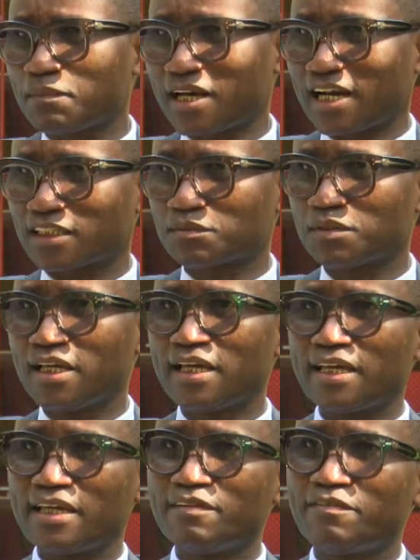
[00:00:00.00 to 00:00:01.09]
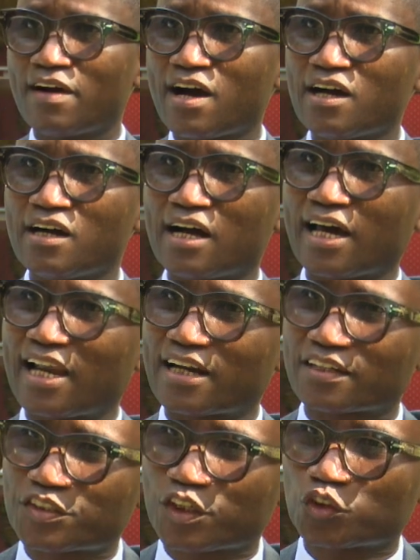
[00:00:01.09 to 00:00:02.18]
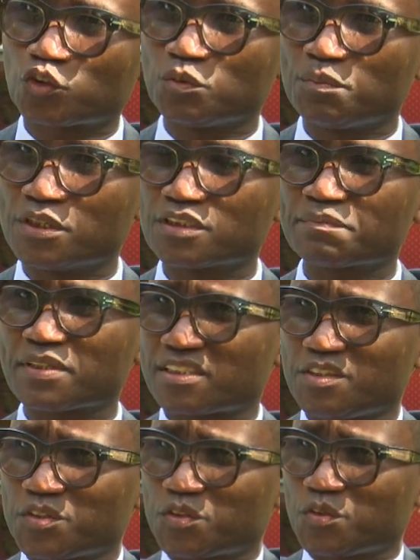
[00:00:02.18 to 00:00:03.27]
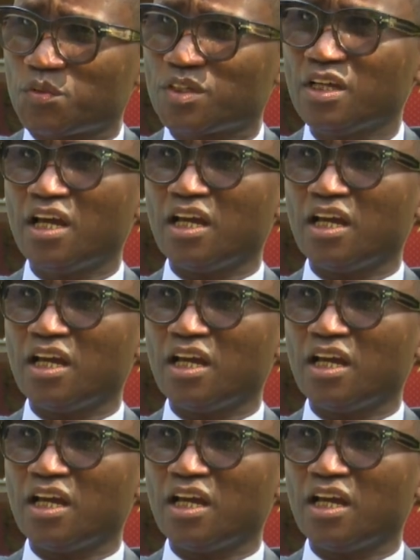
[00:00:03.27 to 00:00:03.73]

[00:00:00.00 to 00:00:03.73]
marasme, il va à la recherche du buzz. Parce qu'aujourd'hui,